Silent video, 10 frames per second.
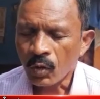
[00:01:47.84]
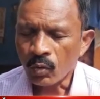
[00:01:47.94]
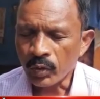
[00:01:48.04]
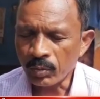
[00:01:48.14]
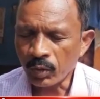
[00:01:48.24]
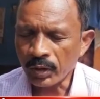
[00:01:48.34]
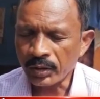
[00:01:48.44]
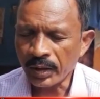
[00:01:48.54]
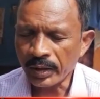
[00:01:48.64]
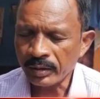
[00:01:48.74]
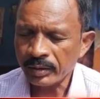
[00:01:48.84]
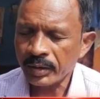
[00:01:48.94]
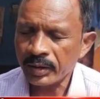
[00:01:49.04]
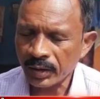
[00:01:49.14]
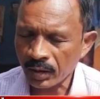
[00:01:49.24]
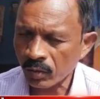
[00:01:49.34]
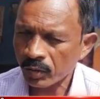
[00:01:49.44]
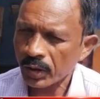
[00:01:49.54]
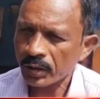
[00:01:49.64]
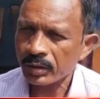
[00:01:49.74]
উনি বলেছিলেন চিকিৎসার
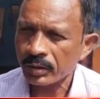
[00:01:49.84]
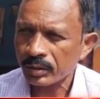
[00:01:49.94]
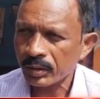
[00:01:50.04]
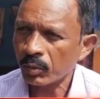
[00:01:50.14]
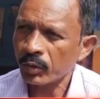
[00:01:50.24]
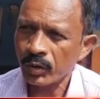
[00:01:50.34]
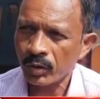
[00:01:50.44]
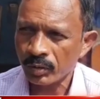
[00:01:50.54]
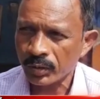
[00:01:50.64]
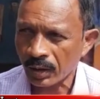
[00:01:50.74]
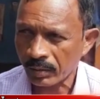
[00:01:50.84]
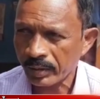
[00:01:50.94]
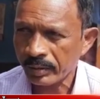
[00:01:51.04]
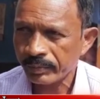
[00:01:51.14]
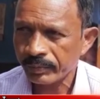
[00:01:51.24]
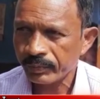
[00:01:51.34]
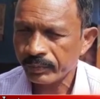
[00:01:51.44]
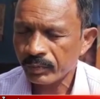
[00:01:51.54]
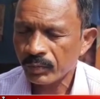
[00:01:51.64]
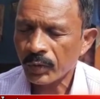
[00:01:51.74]
খরচা যাবতীয় চালাবেন
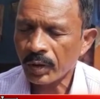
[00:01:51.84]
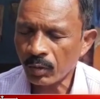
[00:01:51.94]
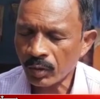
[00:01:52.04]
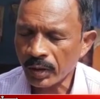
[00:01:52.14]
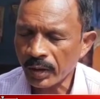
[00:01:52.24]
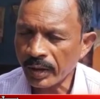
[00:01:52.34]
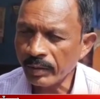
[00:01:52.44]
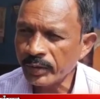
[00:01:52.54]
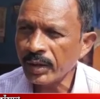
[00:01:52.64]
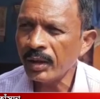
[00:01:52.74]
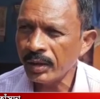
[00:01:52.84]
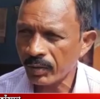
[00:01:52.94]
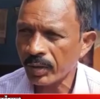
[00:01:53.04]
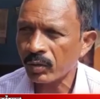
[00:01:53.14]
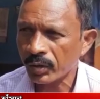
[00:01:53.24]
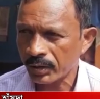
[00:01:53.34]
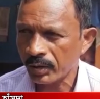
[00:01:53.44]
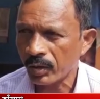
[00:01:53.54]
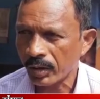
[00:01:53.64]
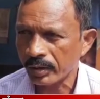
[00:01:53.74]
এবং এমসে নিয়ে যাওয়ার কথা
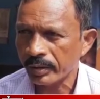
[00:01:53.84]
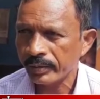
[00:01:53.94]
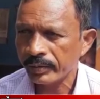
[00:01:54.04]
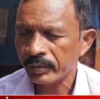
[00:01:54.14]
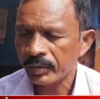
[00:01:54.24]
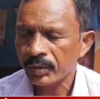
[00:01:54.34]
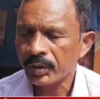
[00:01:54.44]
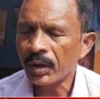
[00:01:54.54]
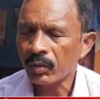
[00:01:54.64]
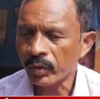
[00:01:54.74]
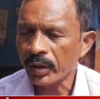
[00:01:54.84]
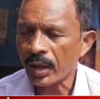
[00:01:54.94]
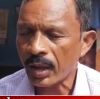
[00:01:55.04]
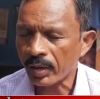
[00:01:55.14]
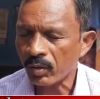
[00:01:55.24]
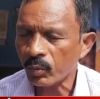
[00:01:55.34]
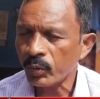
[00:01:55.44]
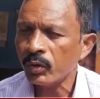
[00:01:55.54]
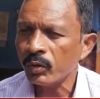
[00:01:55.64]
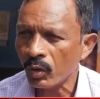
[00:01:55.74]
ছিল আর কি সেটা কই এখনো
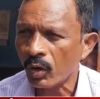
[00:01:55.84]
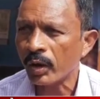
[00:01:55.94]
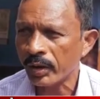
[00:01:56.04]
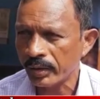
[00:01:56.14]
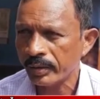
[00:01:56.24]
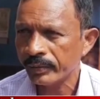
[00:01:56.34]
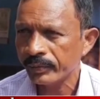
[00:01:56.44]
পর্যন্ত হয়নি